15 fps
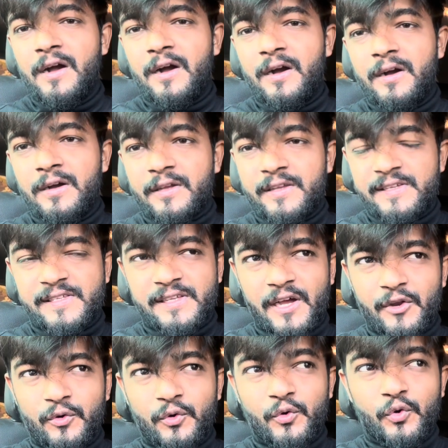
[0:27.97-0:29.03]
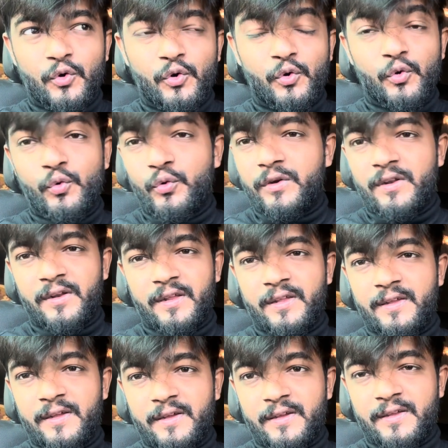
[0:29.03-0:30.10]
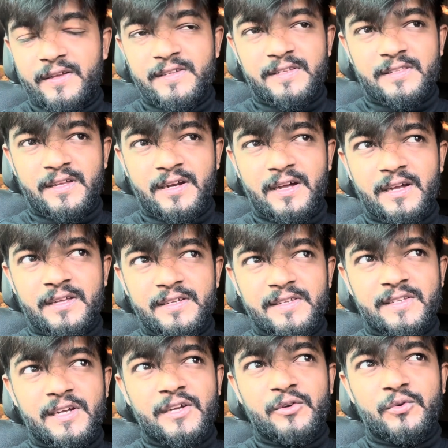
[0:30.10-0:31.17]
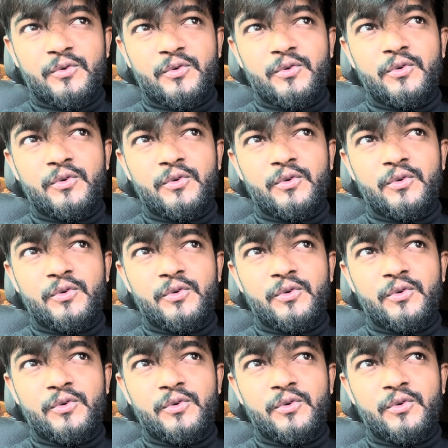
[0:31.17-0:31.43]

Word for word: किसानों को लूट रही है किस तरह किसानों